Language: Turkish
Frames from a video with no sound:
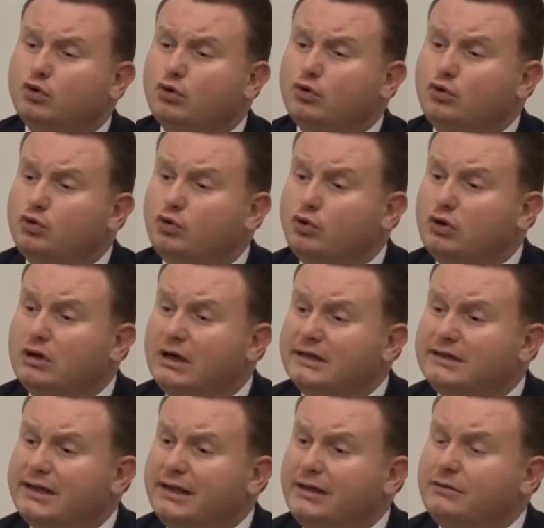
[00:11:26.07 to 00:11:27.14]
bugün
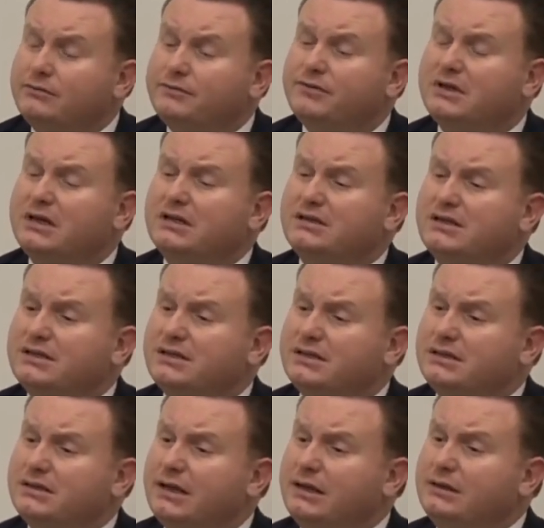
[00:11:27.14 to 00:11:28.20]
dünyada
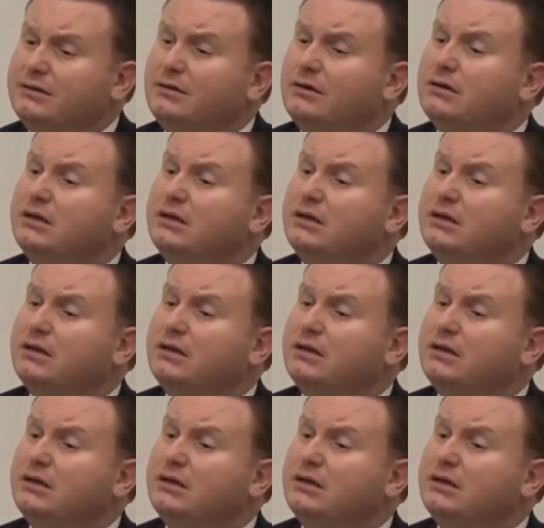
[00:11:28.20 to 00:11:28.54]
Fransa'sından